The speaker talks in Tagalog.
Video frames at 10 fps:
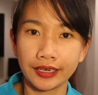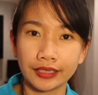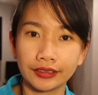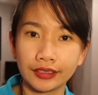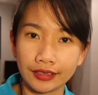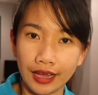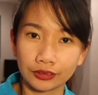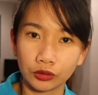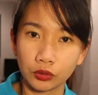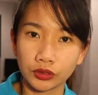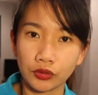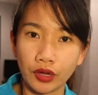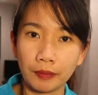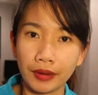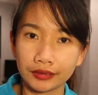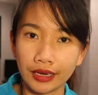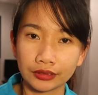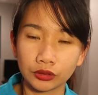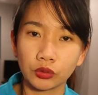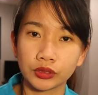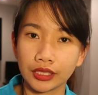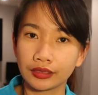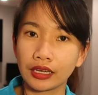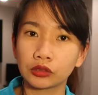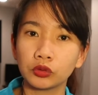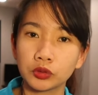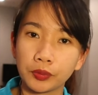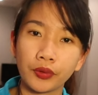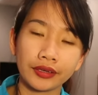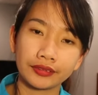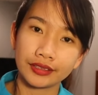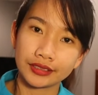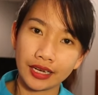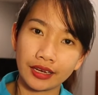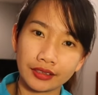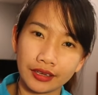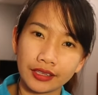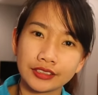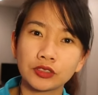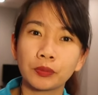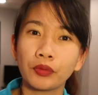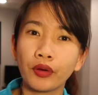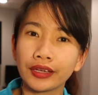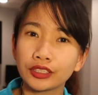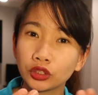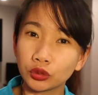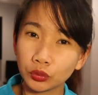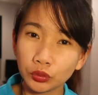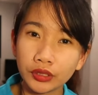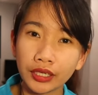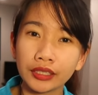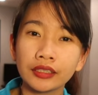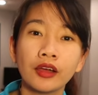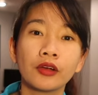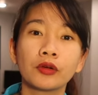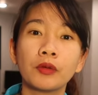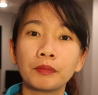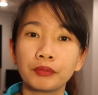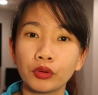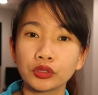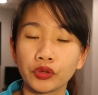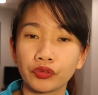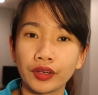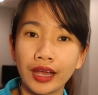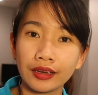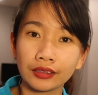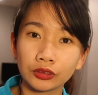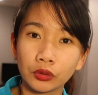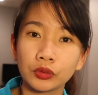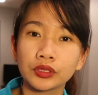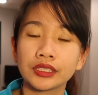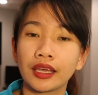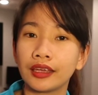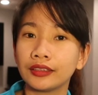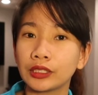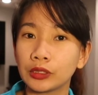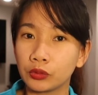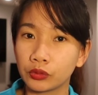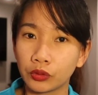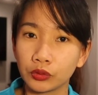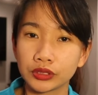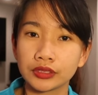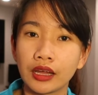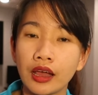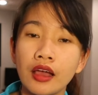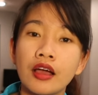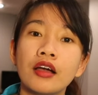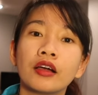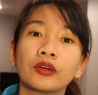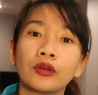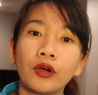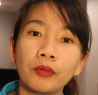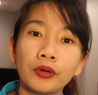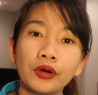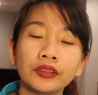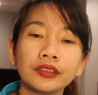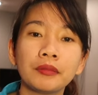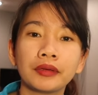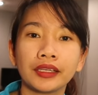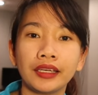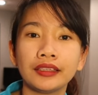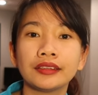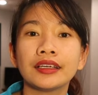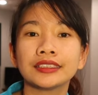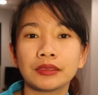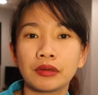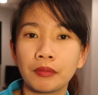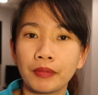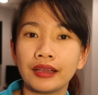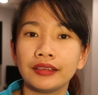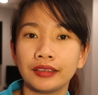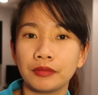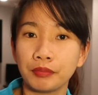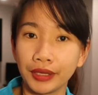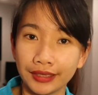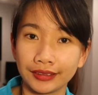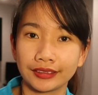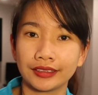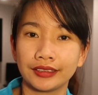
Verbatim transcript: natin ang lactose. Ano nga ba ang lactose? Ang lactose po ay disaccharides. Ito po ay sugar composed of galactose and glucose na common na makikita sa mammalian milk.